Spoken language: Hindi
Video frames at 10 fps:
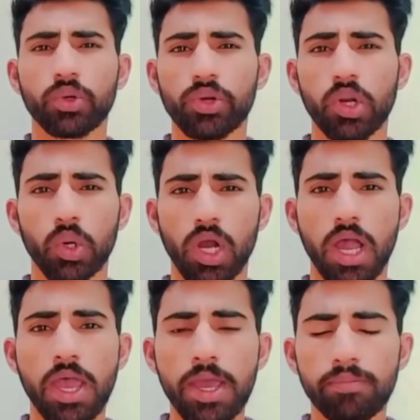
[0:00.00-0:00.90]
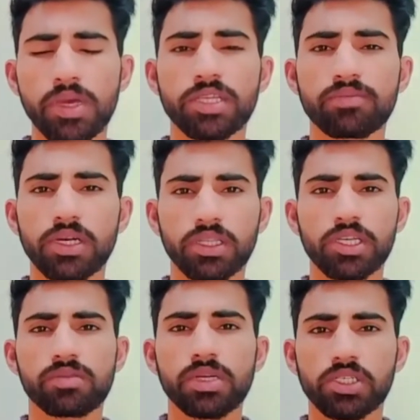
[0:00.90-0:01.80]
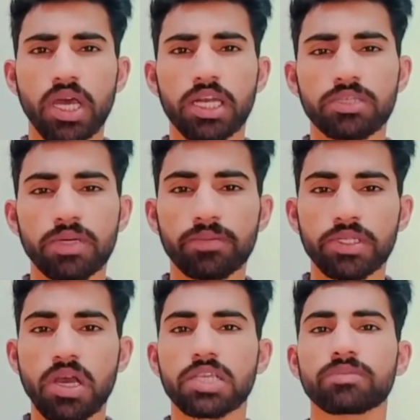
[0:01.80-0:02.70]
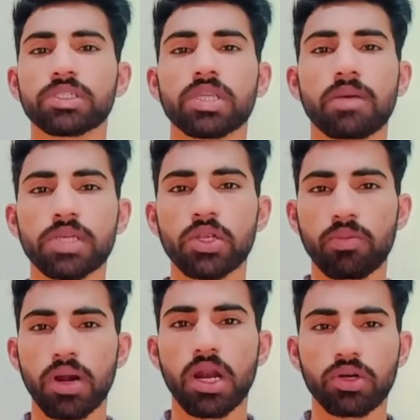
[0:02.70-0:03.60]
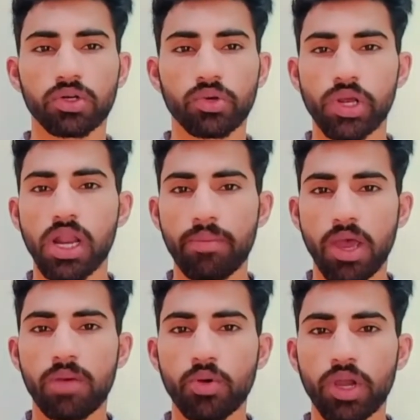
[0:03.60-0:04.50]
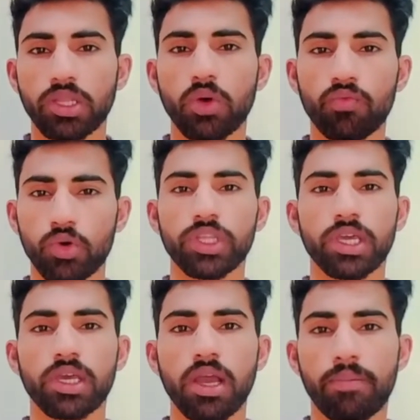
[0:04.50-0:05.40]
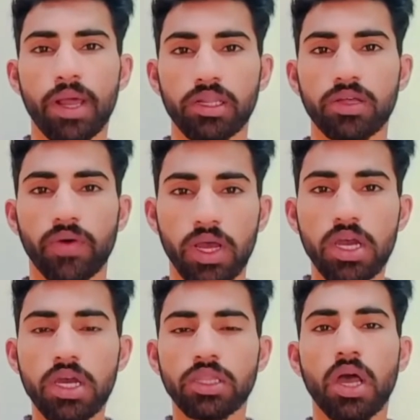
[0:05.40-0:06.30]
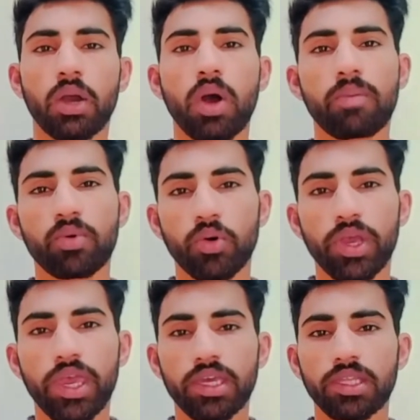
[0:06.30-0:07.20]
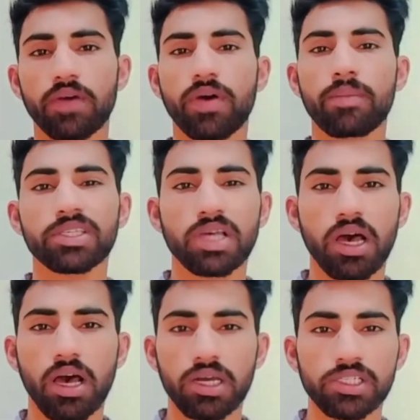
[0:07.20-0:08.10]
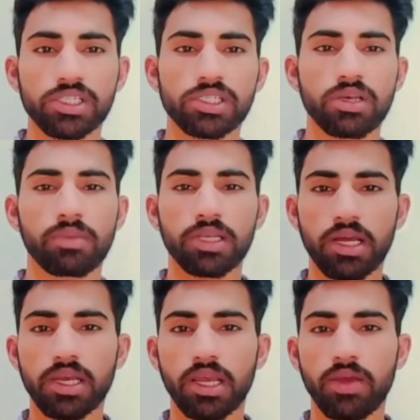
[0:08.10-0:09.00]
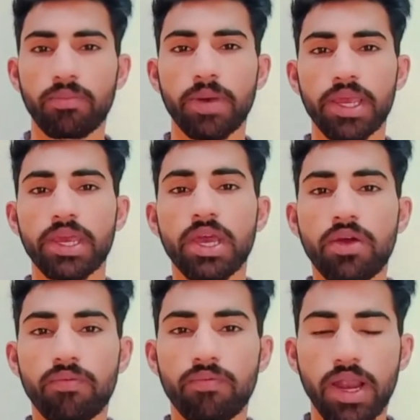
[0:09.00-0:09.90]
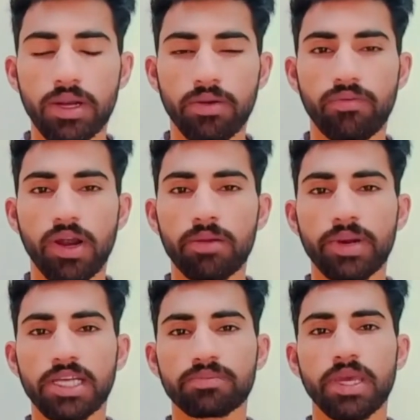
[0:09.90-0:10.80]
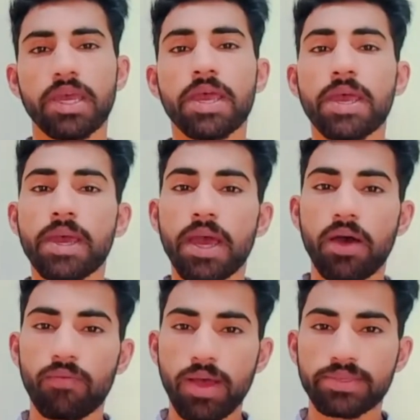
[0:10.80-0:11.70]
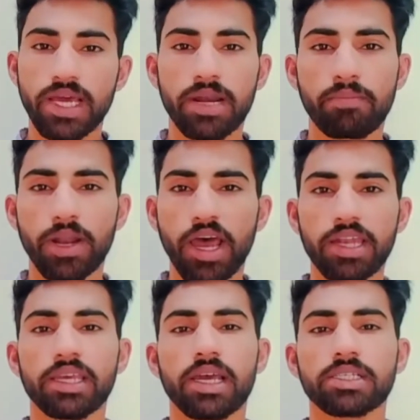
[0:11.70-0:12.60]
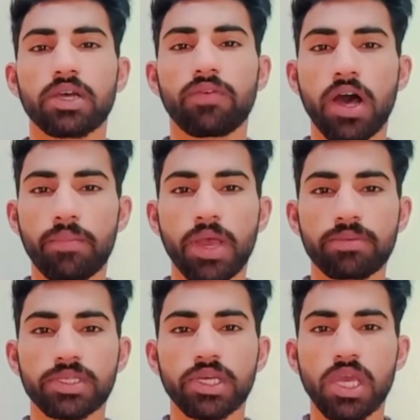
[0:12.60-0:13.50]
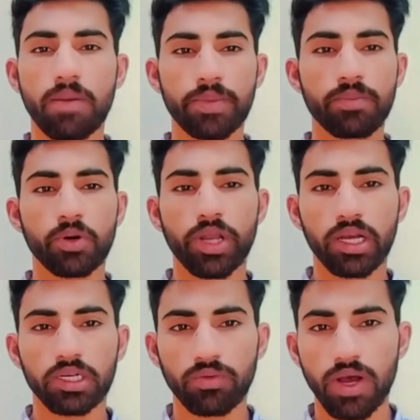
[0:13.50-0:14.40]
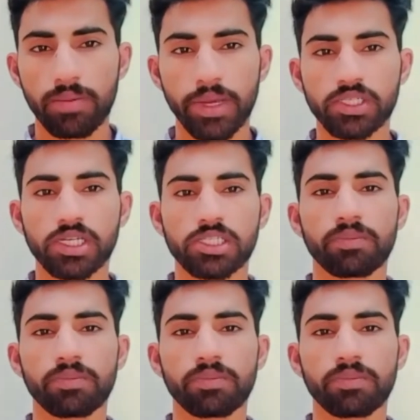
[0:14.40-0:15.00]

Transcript: टोरियल होगा बीस मिनट तीस मिनट चालीस मिनट पचास मिनट सबसे जो बड़ा ट्यूटोरियल है मैं आपको कहता हूँ वो देखिएगा पहली दफ़ा ताकि आपको एक ही दफ़ा में सारी चीज़ समझ आ जाए कि भाई वर्ल्ड वर्ल्ड प्रेस पे वेबसाइट बनानी कैसे है वहाँ पे आप सीखें अपनी प्रोडक्ट की वहाँ पे अच्छी अच्छी